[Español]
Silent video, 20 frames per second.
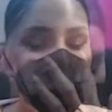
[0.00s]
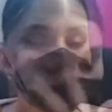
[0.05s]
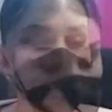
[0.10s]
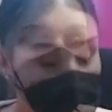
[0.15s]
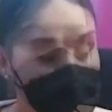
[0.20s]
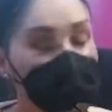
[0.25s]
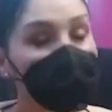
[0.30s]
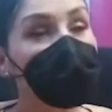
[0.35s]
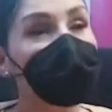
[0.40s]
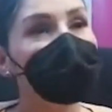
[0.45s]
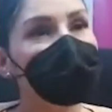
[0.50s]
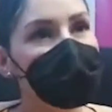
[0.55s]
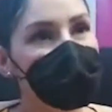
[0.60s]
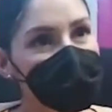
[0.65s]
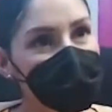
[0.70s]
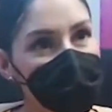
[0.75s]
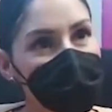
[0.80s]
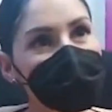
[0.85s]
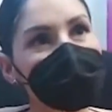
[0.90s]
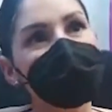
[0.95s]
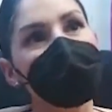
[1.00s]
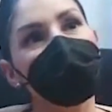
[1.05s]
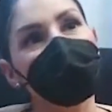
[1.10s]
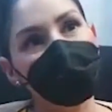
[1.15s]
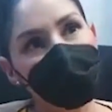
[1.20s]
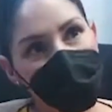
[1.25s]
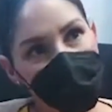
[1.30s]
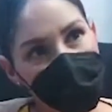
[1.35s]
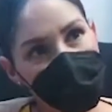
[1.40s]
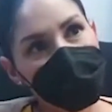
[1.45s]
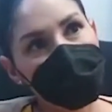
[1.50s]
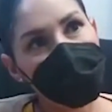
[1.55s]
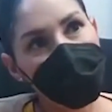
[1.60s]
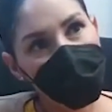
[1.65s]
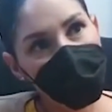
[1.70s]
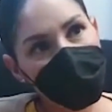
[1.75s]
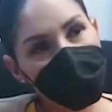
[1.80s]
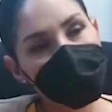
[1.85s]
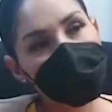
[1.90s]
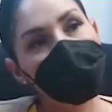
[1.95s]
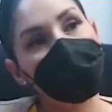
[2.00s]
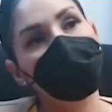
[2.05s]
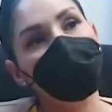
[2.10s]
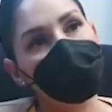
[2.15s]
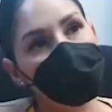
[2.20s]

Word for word: brindar datos actualizados de